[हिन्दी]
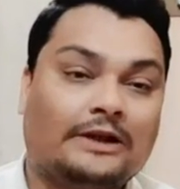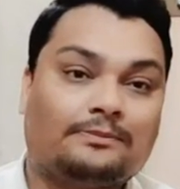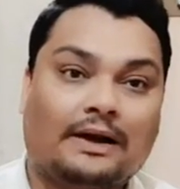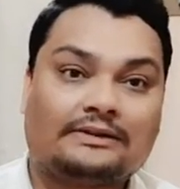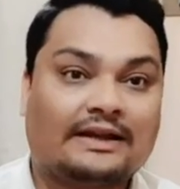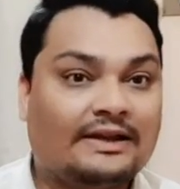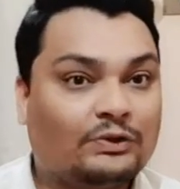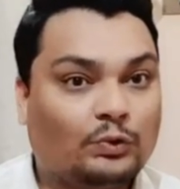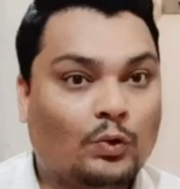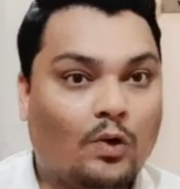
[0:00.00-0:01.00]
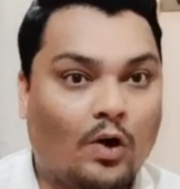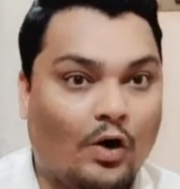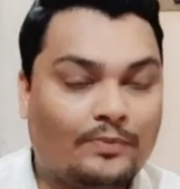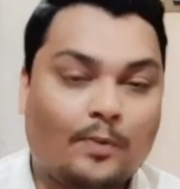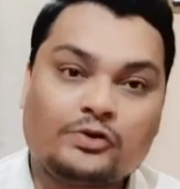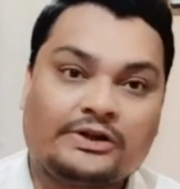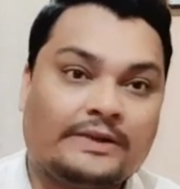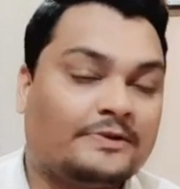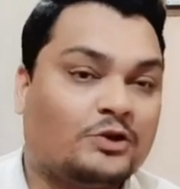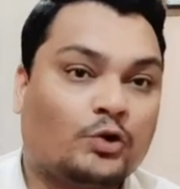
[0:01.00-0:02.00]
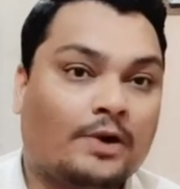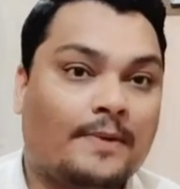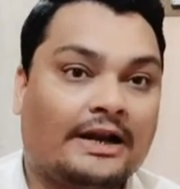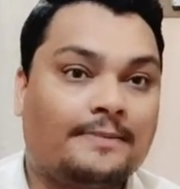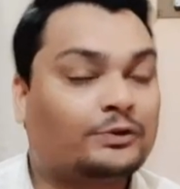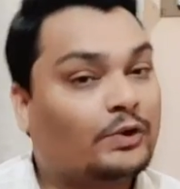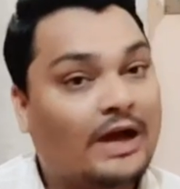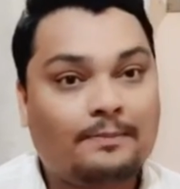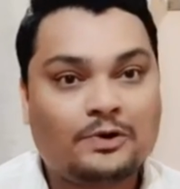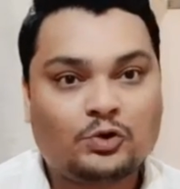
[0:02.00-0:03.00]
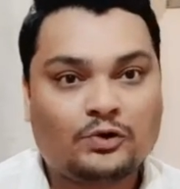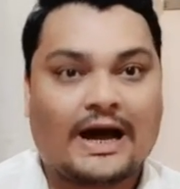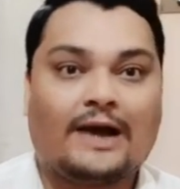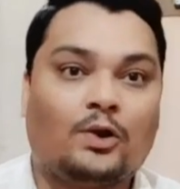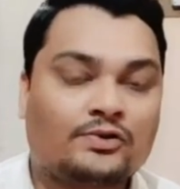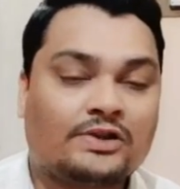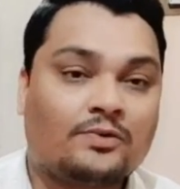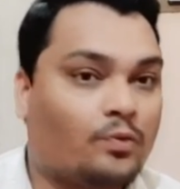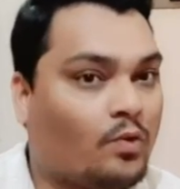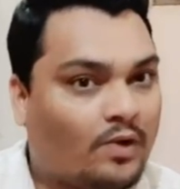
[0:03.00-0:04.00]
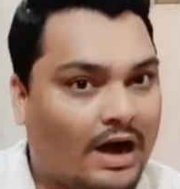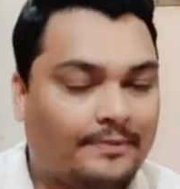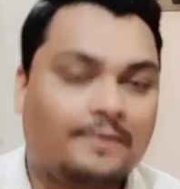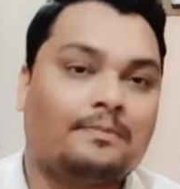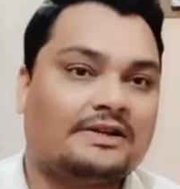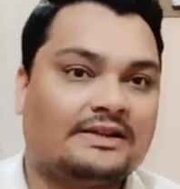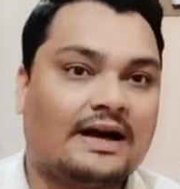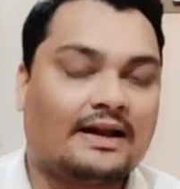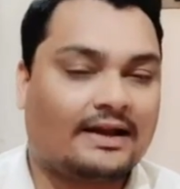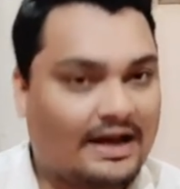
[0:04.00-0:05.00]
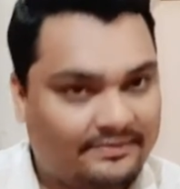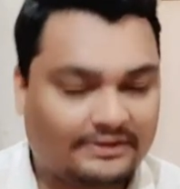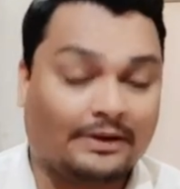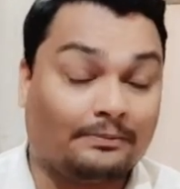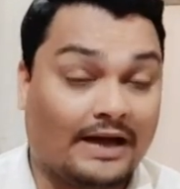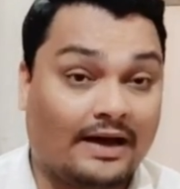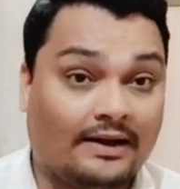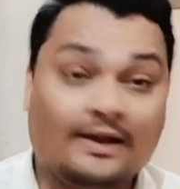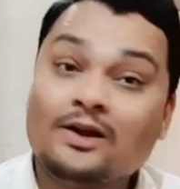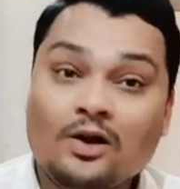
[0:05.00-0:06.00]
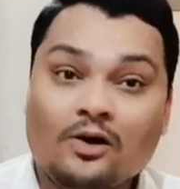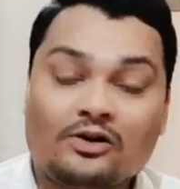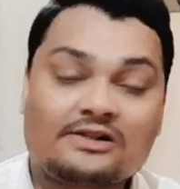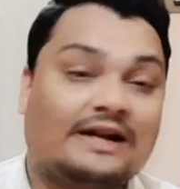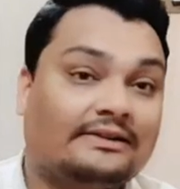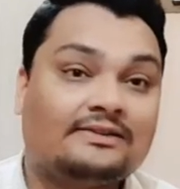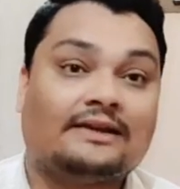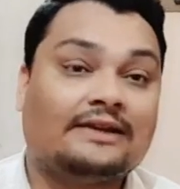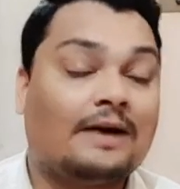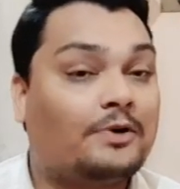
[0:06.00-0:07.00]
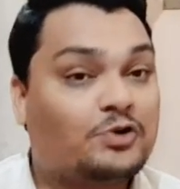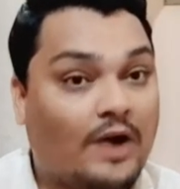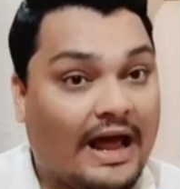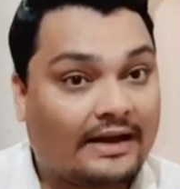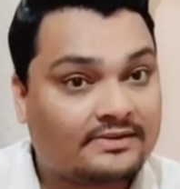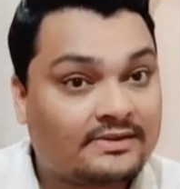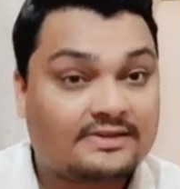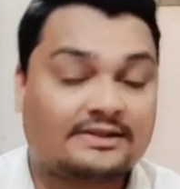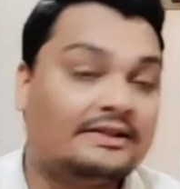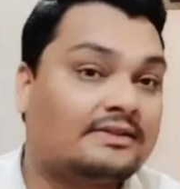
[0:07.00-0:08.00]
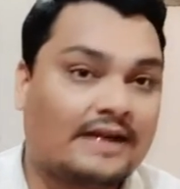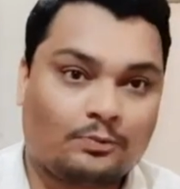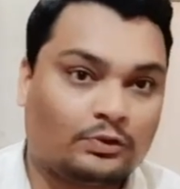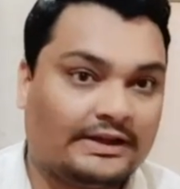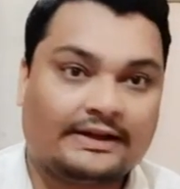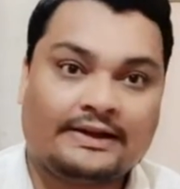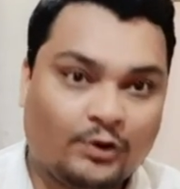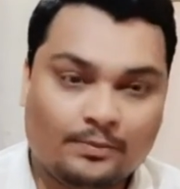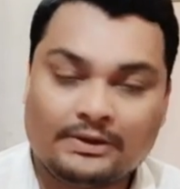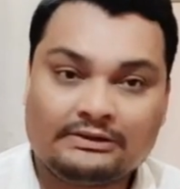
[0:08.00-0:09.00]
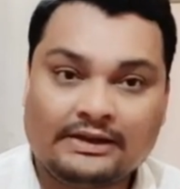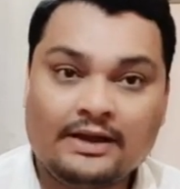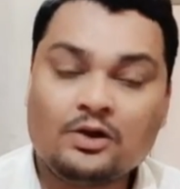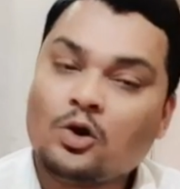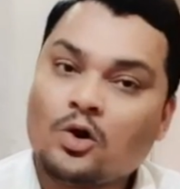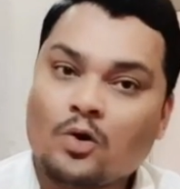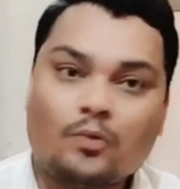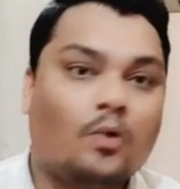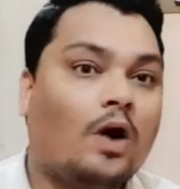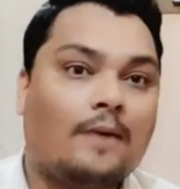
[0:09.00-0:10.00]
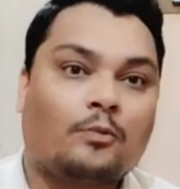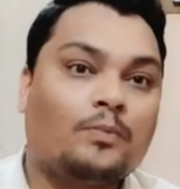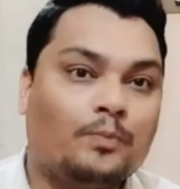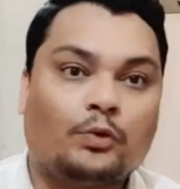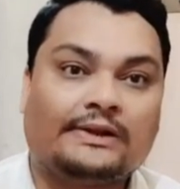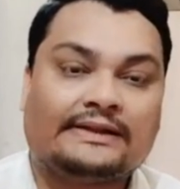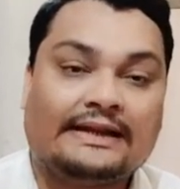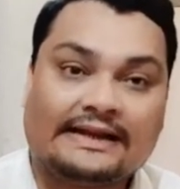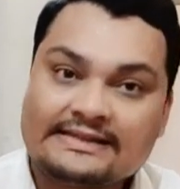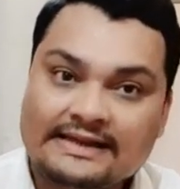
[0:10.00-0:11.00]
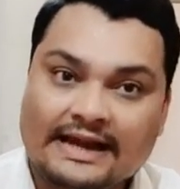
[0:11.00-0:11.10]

बाद बात करें दो और पॉजिटिव चीज़ों के बारे में तो यहाँ पर जो डायलॉग्स हैं वो काफ़ी मज़ेदार हैं काफ़ी दमदार हैं और साथ ही साथ यहाँ पर जो एक्शन सीन्स आपको देखने को मिलते हैं वो आपको पूरी तरीके से